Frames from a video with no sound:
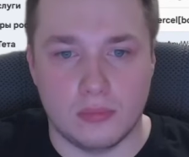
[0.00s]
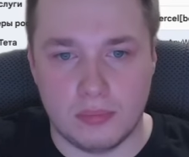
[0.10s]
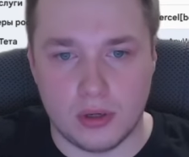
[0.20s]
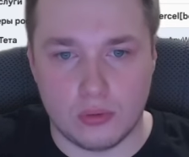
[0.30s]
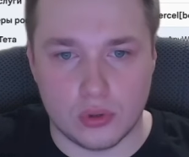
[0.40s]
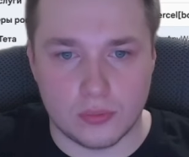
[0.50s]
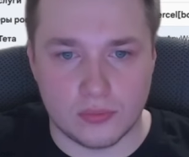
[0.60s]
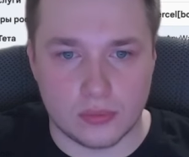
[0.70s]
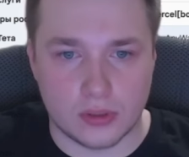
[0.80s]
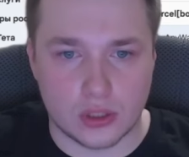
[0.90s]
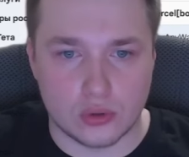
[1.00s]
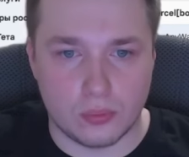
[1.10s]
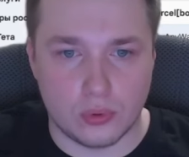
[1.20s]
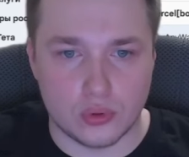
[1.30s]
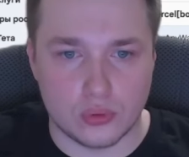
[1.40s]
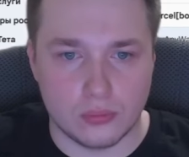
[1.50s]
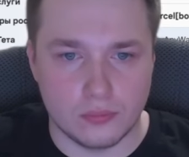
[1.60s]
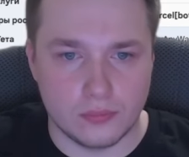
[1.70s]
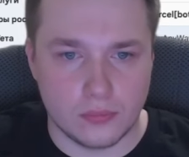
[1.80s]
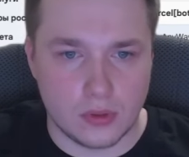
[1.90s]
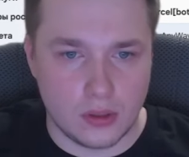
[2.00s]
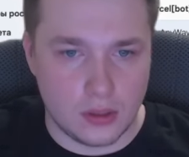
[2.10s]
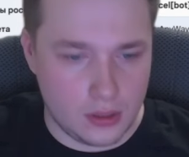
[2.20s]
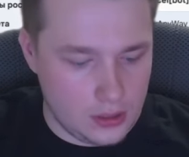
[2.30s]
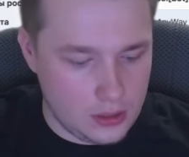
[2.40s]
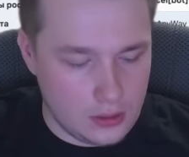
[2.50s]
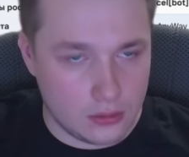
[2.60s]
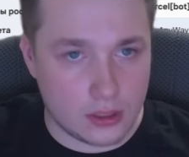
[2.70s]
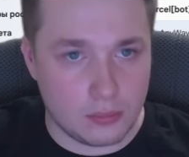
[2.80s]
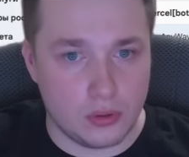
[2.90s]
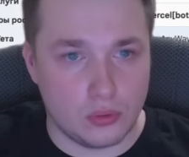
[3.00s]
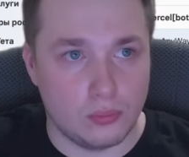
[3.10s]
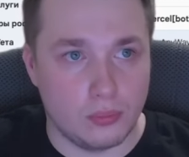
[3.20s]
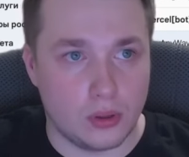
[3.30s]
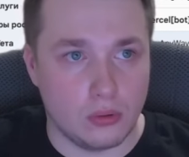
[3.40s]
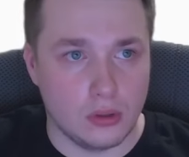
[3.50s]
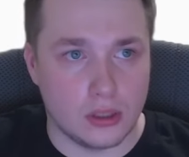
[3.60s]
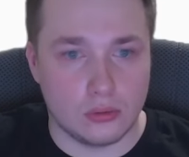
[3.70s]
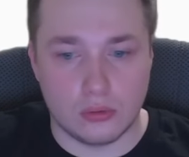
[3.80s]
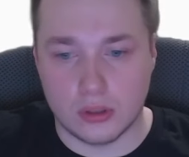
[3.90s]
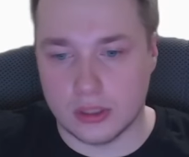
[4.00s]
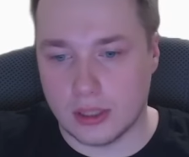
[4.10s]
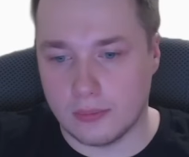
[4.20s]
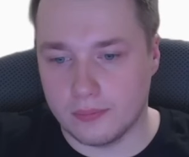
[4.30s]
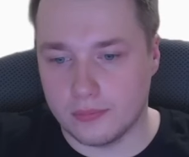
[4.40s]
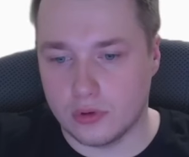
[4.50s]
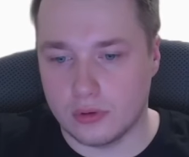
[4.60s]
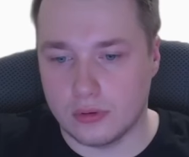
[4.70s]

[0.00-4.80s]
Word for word: Мы переходим в нашу почту и копируем пароль, который к нам